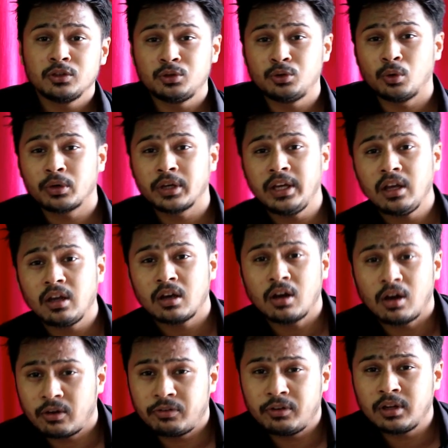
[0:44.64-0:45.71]
जो कि
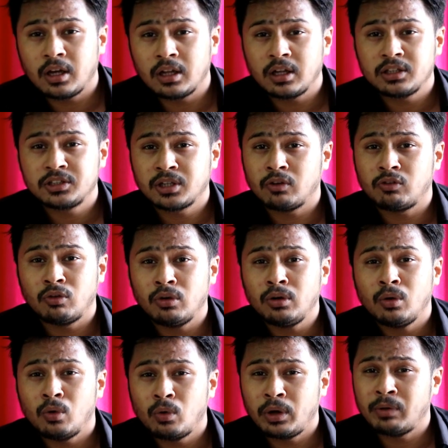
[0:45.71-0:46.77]
काफ़ी ज़्यादा अच्छा
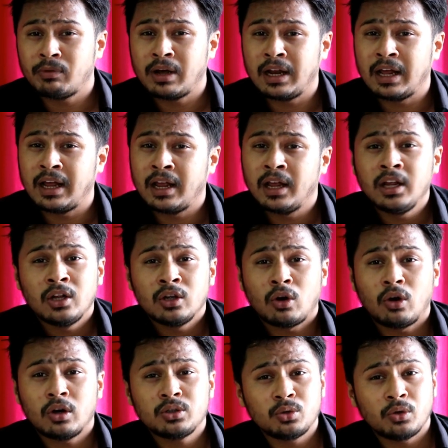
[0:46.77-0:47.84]
फ़ोन होने वाला है
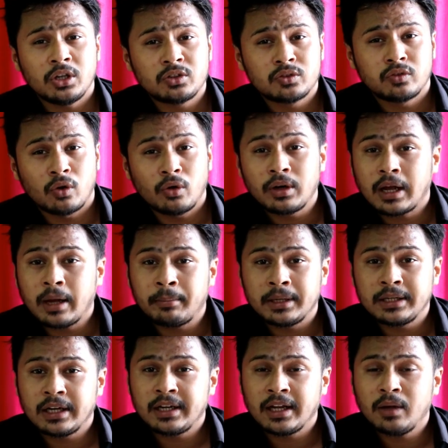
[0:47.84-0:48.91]
और जो इस फ़ोन का
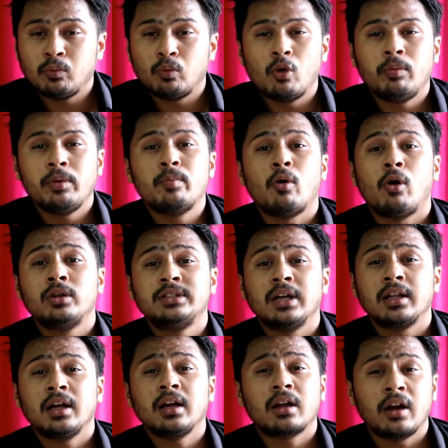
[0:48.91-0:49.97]
बजट है वो भी बहुत
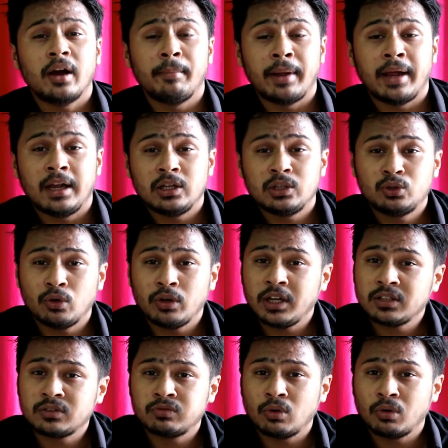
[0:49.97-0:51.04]
ज़्यादा कम है जो
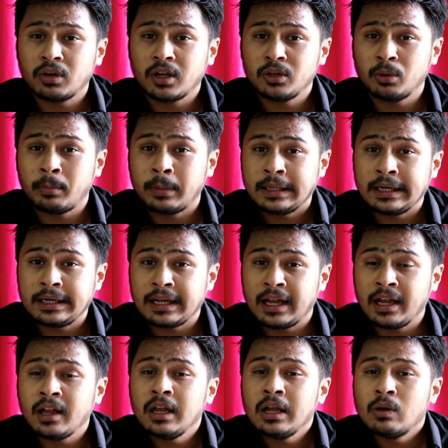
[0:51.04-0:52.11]
इस फ़ोन का जो बजट है
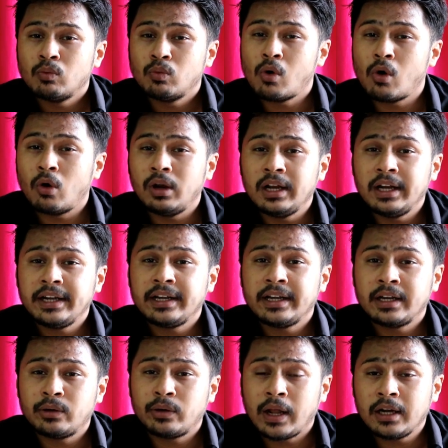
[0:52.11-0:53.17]
वो ओनली
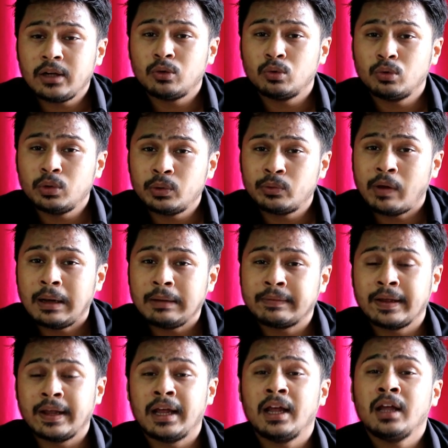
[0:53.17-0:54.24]
टेन टू ट्वेल्व
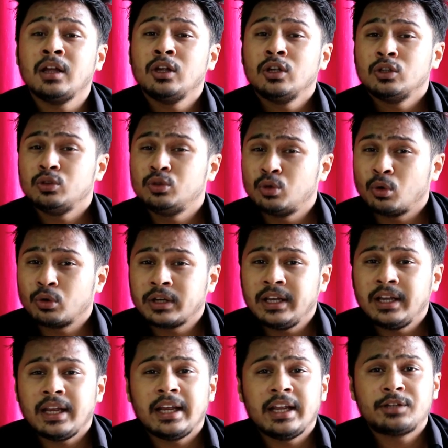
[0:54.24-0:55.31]
के है जो कि
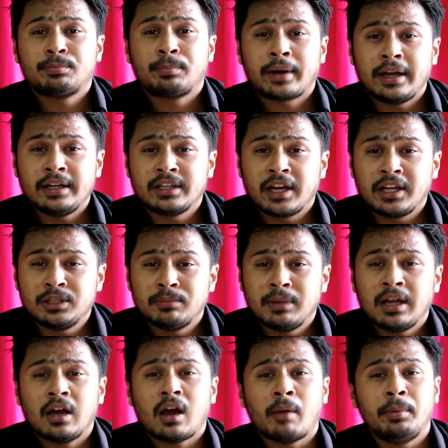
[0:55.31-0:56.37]
इस प्राइस रेंज
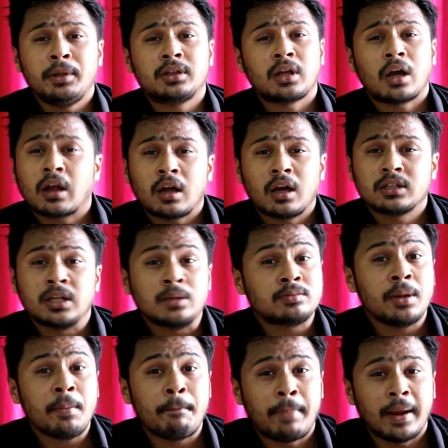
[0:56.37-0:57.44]
में अभी तक का
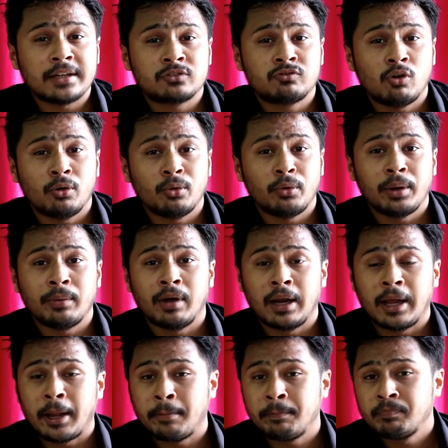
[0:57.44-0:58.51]
सबसे बेस्ट फ़ोन होने
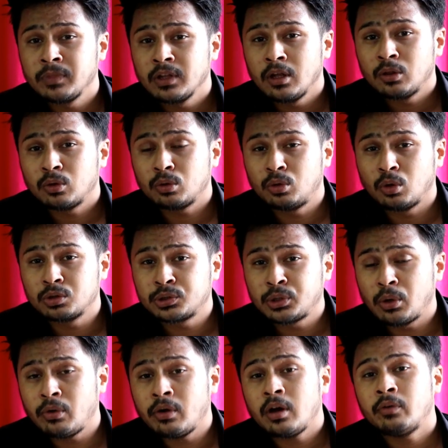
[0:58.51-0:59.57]
वाला है तो
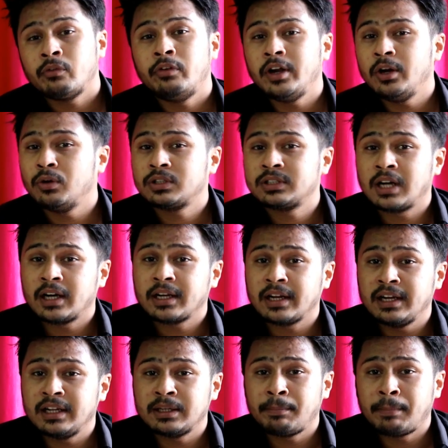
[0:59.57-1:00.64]
दोस्तों वीडियो स्टार्ट
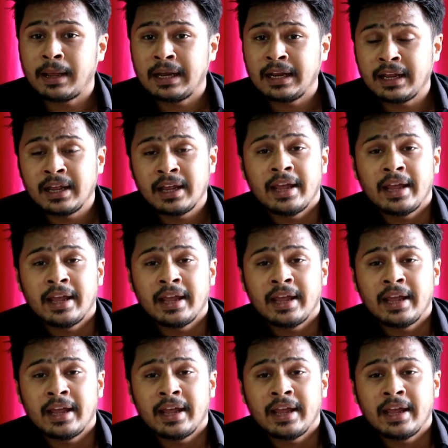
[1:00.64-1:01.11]
करने से पहले